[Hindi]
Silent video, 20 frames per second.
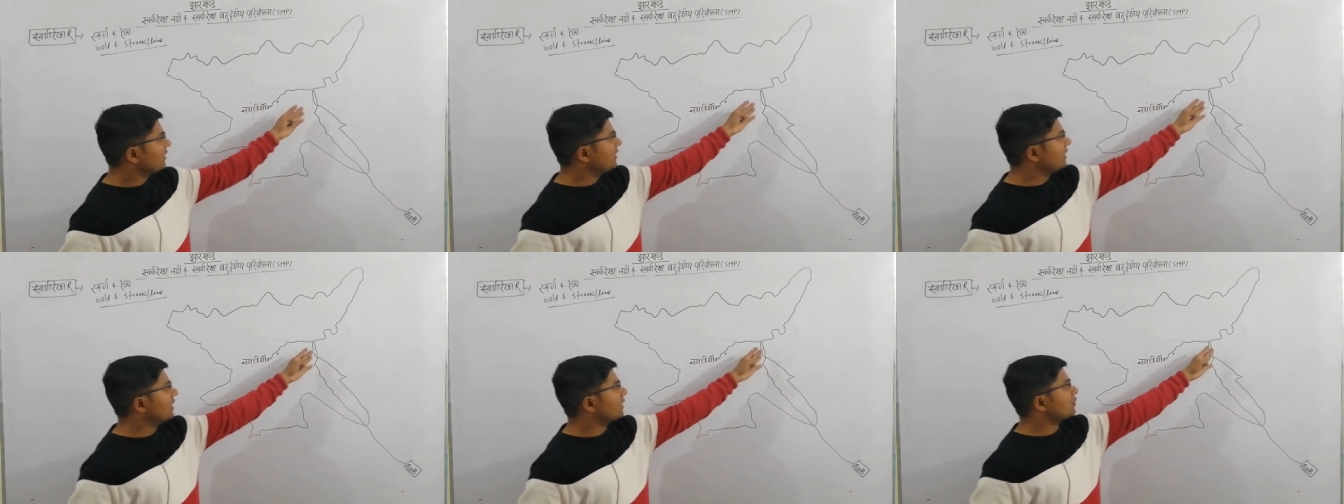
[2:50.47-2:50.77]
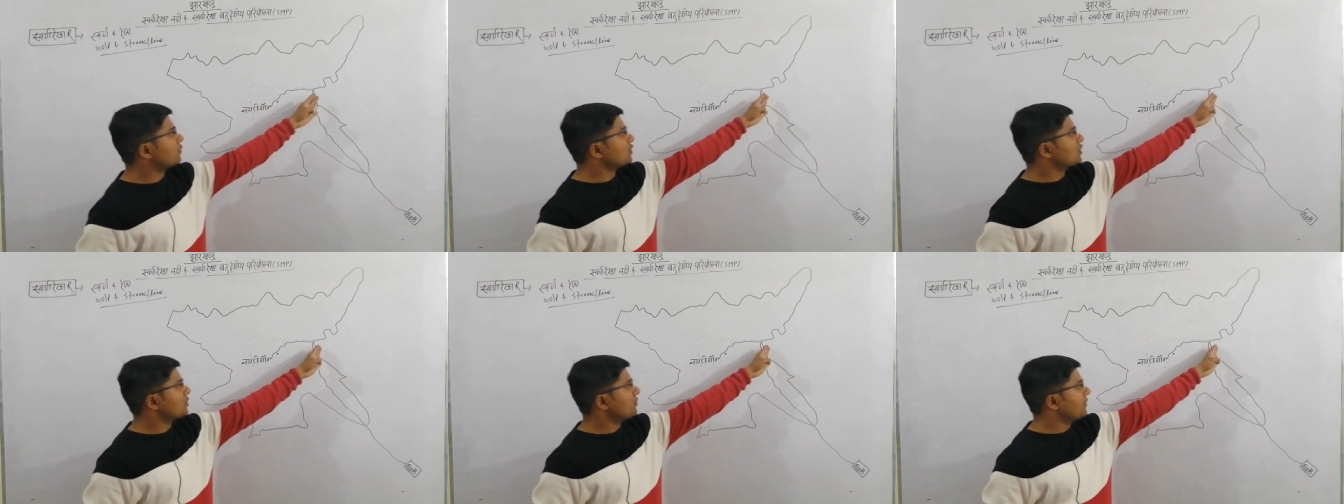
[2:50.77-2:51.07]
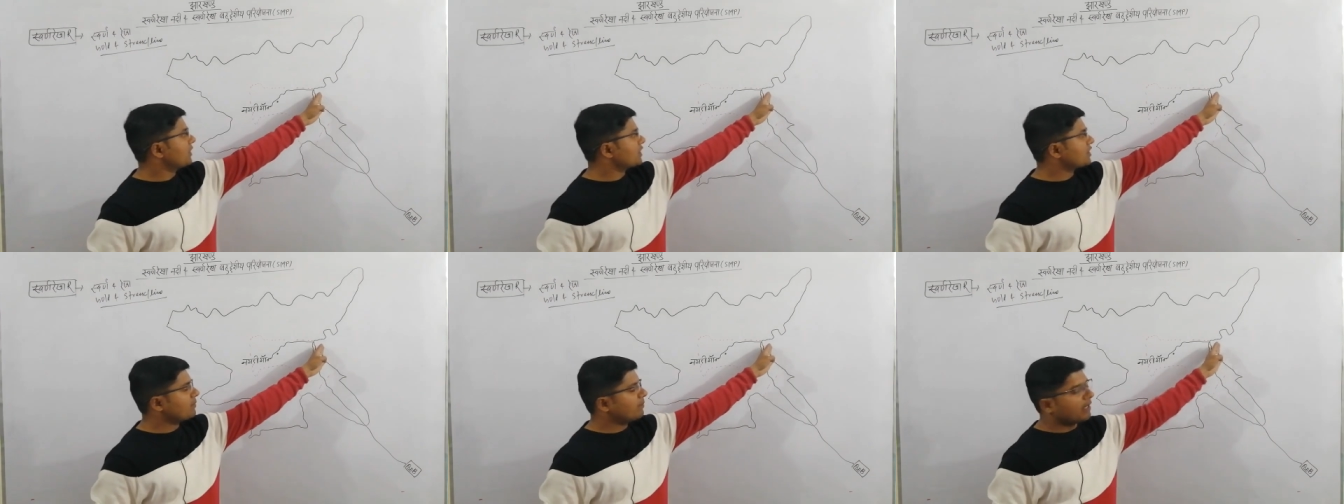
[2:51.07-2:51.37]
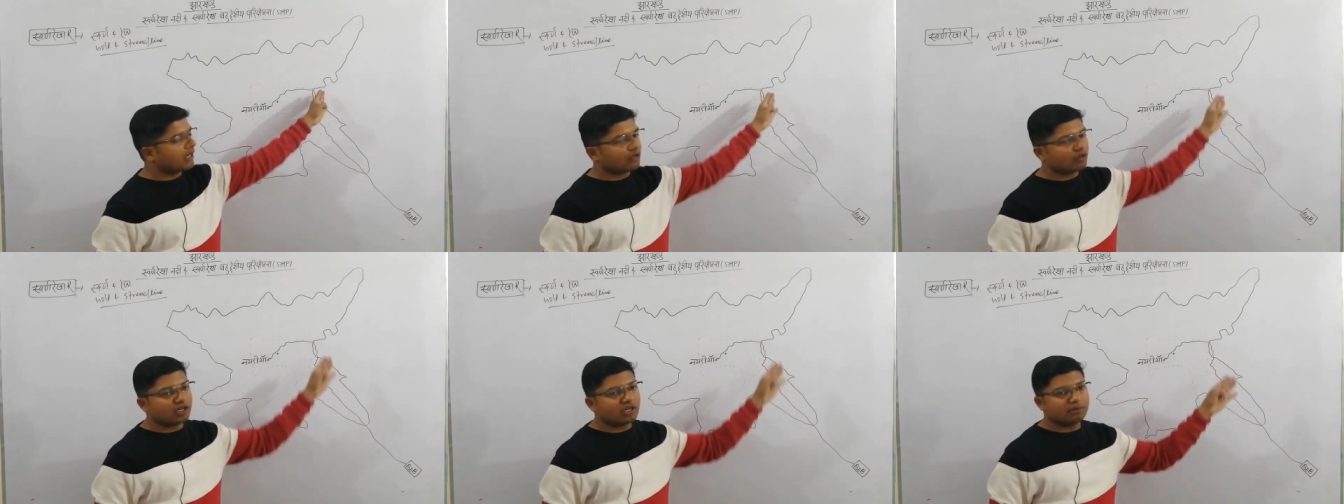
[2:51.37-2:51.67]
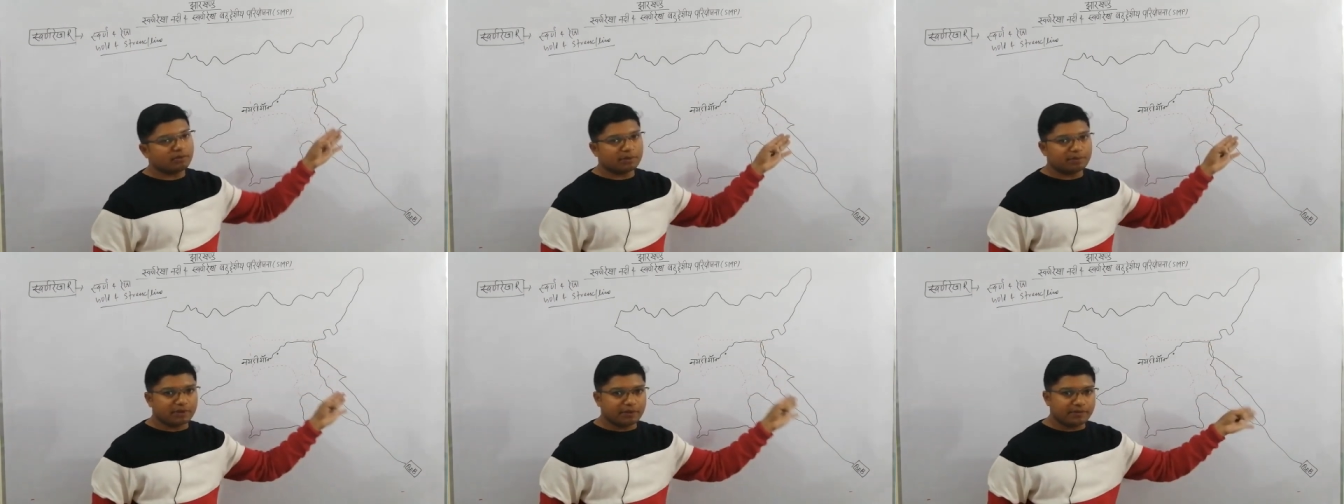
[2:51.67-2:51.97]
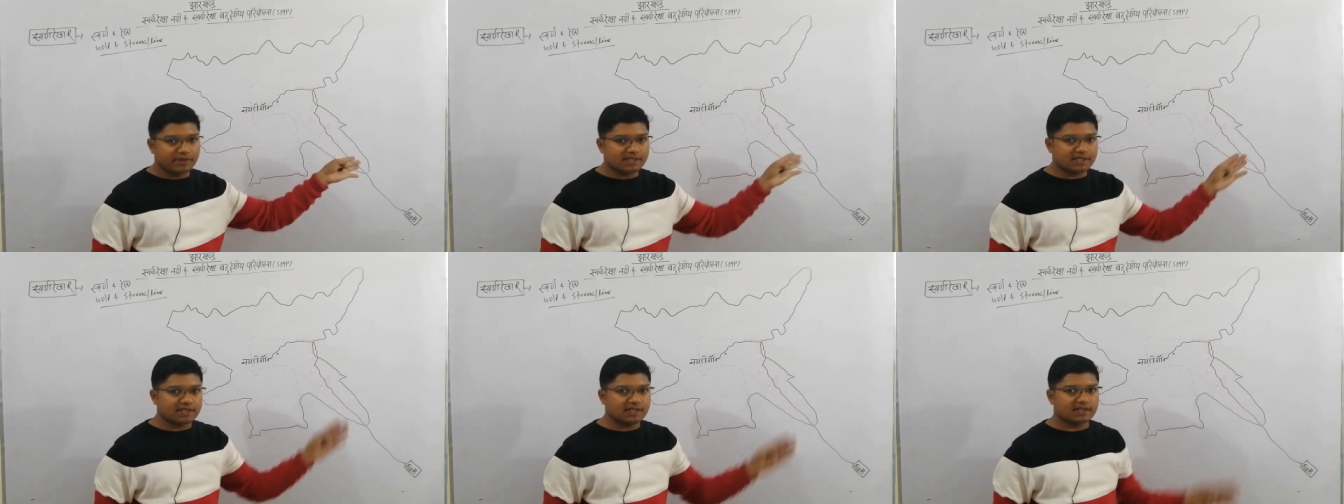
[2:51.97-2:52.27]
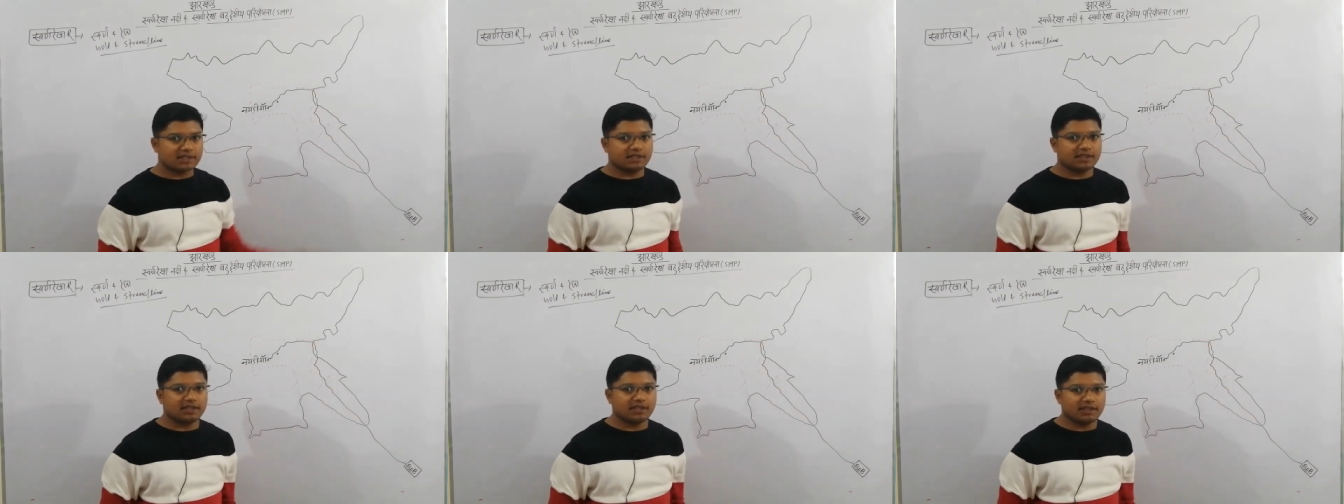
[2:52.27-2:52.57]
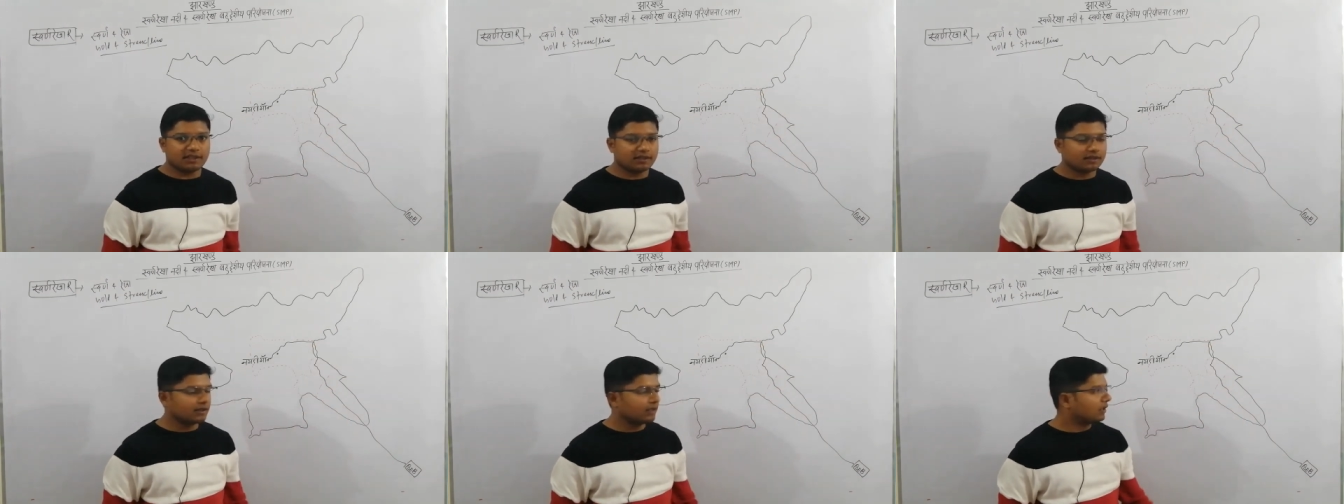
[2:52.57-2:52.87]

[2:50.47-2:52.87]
यह कुछ वेस्ट बंगाल में प्रवेश करती है